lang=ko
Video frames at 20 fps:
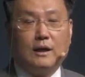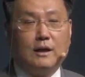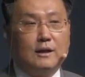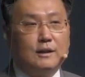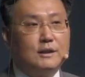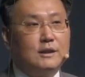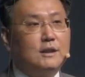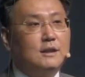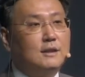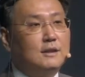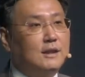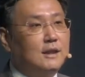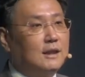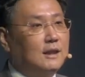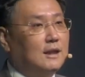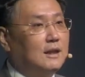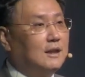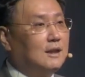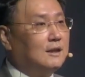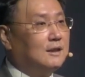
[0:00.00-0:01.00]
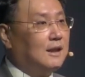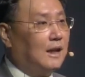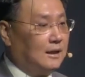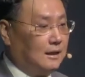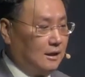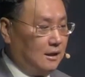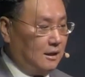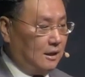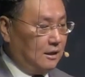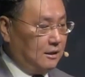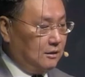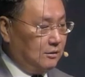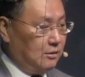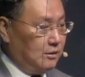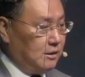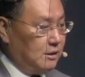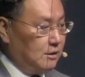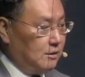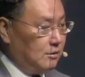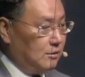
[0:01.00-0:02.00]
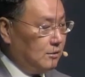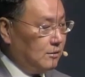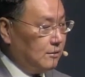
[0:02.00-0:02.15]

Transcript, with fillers: 실체가 나타나는 것이죠.